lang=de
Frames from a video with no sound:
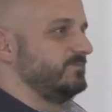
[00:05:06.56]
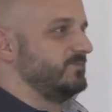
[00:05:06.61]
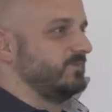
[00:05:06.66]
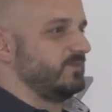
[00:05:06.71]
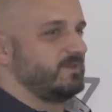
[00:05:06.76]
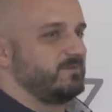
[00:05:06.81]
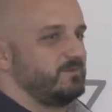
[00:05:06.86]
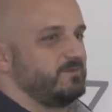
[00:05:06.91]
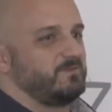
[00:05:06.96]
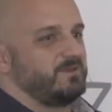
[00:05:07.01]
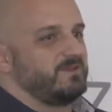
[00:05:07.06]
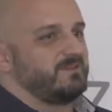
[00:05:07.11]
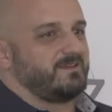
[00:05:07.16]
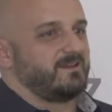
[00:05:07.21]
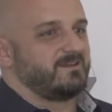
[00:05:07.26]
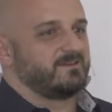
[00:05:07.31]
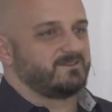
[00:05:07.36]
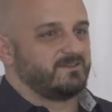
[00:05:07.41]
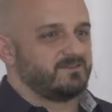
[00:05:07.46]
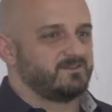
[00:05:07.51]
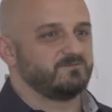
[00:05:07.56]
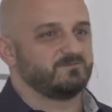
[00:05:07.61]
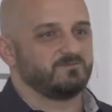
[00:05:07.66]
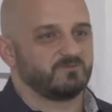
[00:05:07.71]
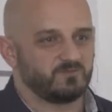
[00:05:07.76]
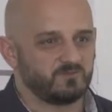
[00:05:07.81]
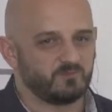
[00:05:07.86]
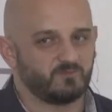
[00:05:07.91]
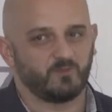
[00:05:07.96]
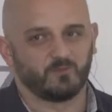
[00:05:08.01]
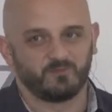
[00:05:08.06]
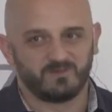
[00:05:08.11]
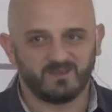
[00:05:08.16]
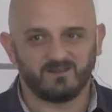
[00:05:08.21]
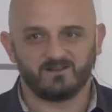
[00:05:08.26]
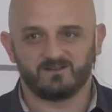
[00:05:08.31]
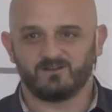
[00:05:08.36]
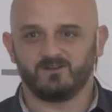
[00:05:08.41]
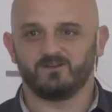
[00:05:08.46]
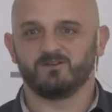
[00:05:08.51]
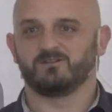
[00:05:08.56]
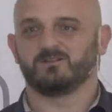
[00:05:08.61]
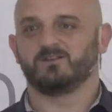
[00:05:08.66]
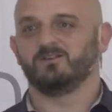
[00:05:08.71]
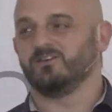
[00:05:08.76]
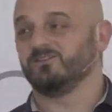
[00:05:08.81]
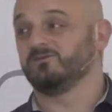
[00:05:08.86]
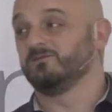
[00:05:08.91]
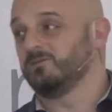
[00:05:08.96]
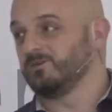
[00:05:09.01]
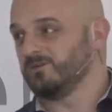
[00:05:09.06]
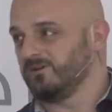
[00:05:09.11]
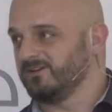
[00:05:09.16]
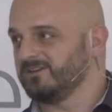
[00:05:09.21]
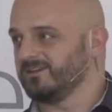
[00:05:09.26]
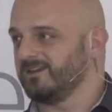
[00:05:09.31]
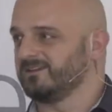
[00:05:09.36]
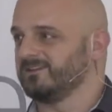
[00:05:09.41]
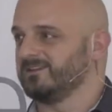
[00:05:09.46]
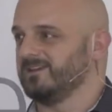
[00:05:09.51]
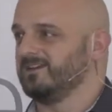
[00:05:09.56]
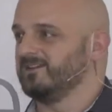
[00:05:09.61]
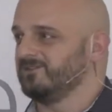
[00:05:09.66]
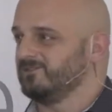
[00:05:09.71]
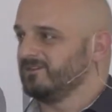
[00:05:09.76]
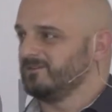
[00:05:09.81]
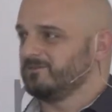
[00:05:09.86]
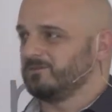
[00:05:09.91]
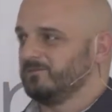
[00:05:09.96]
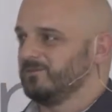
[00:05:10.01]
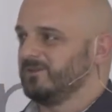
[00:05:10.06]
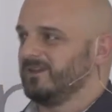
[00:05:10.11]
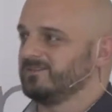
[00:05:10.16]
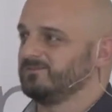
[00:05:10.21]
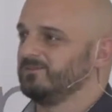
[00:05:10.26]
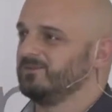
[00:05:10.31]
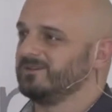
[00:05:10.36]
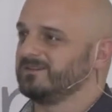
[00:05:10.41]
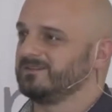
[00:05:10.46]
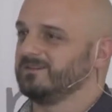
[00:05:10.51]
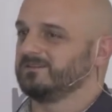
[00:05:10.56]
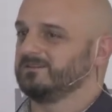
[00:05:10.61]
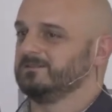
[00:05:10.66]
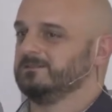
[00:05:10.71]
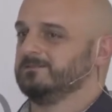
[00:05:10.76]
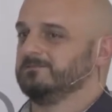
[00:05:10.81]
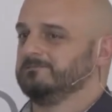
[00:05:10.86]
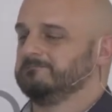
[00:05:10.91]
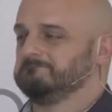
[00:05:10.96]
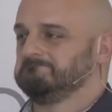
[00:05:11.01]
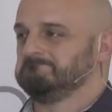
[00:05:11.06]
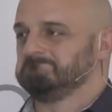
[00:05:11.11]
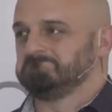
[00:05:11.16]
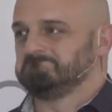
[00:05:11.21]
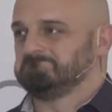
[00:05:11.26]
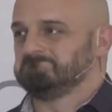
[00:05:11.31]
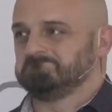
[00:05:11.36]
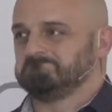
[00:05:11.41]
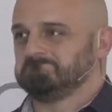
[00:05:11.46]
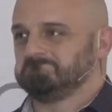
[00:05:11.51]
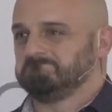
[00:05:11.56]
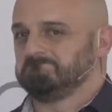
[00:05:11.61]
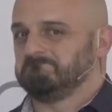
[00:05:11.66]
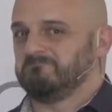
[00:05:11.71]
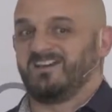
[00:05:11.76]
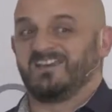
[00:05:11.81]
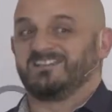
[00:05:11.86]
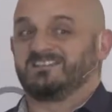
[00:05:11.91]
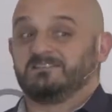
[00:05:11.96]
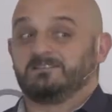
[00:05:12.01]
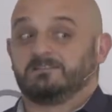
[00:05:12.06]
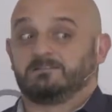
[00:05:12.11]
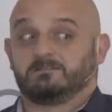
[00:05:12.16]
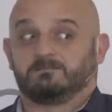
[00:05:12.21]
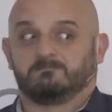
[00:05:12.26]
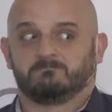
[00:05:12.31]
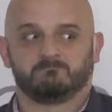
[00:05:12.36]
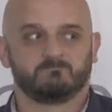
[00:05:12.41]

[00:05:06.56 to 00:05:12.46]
Ich bin dann da gesessen und probiere halt auch, genauso wie mit euch eigentlich ehrlich zu sein, habe ich mir erstmal gesagt, weiß ich nicht.